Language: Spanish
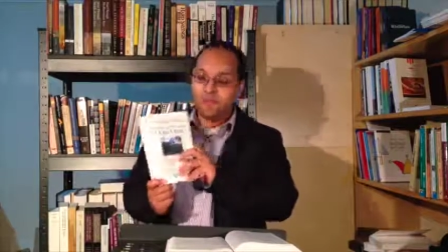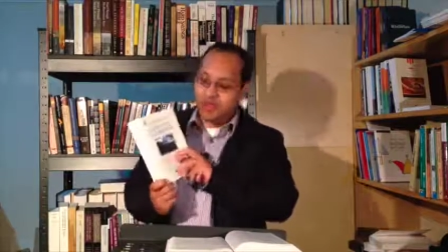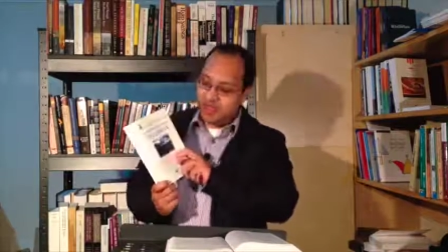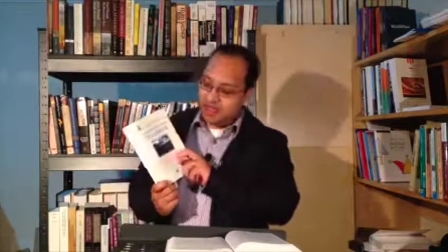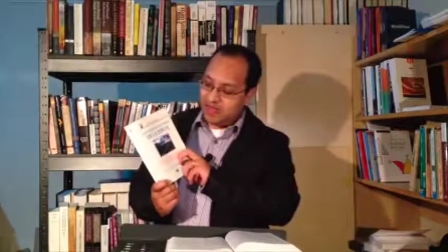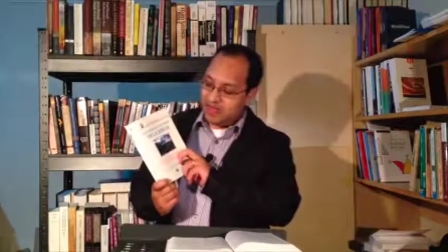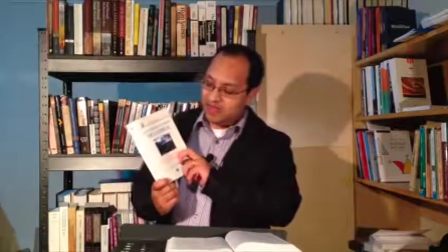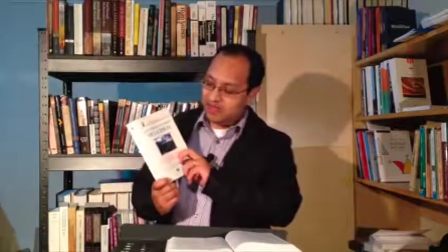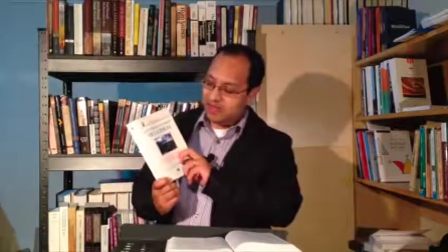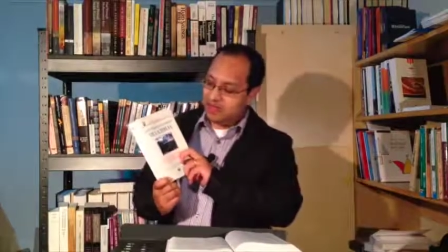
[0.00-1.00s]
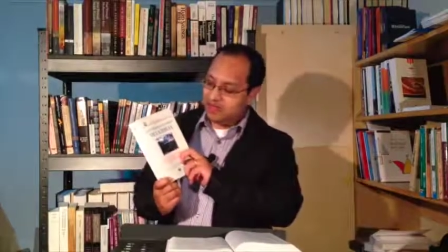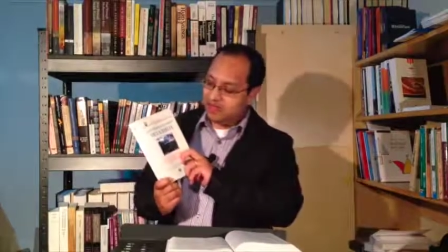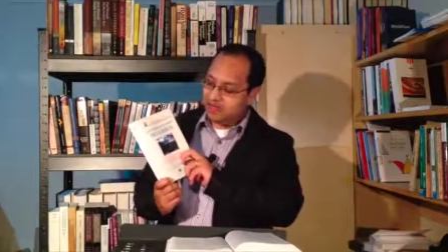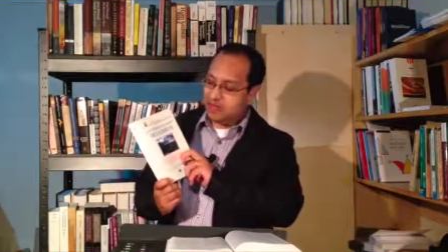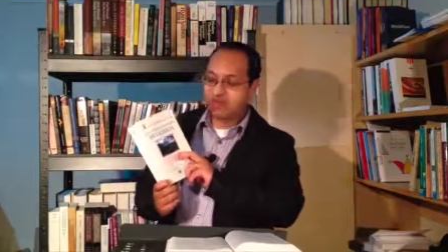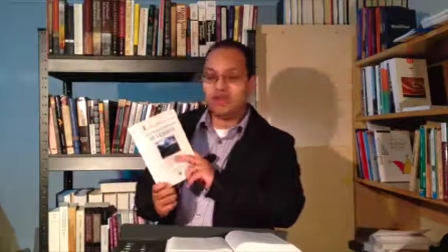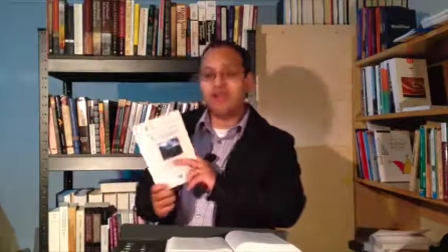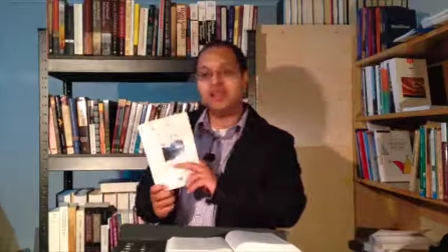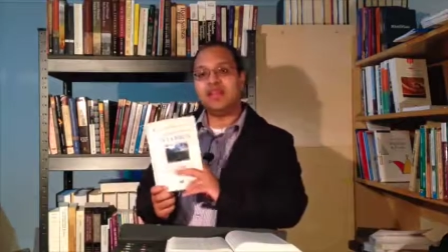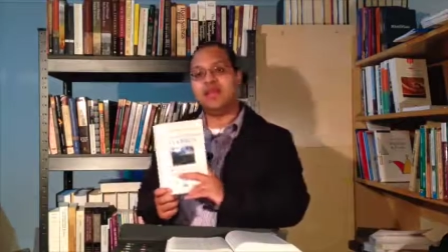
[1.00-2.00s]
eh, Las grandes
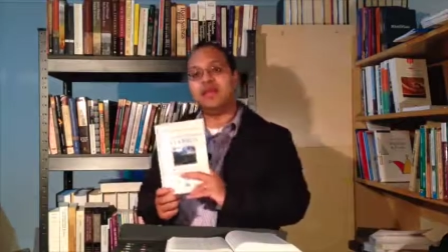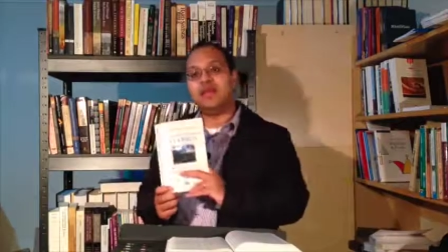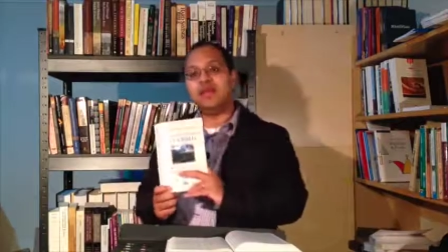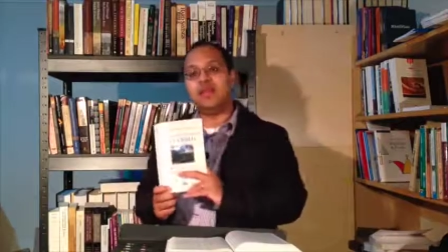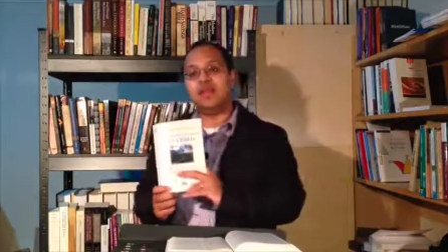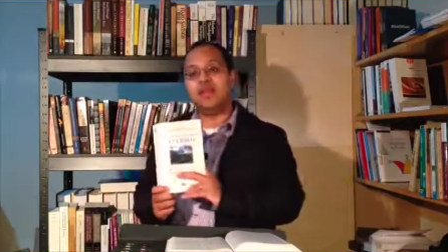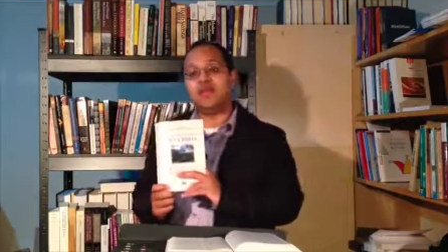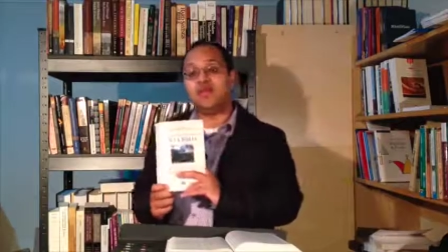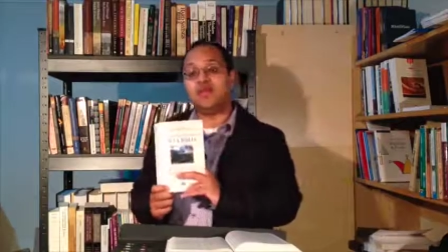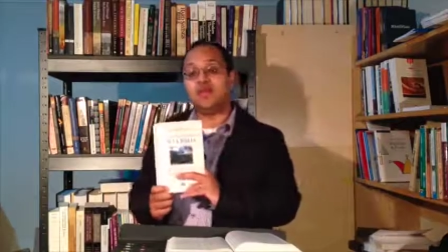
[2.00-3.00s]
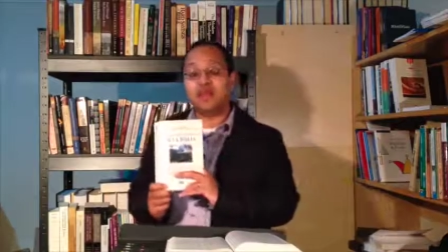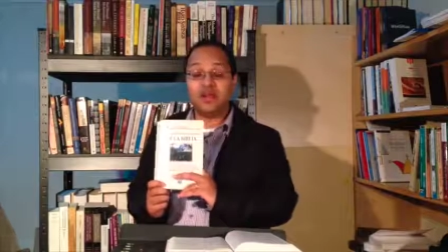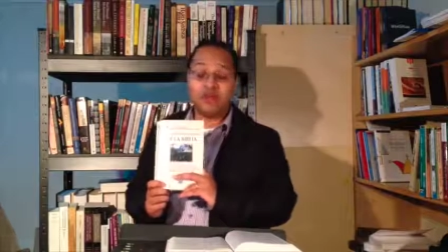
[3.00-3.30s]
doctrinas de la Biblia, que usted lo puede encontrar.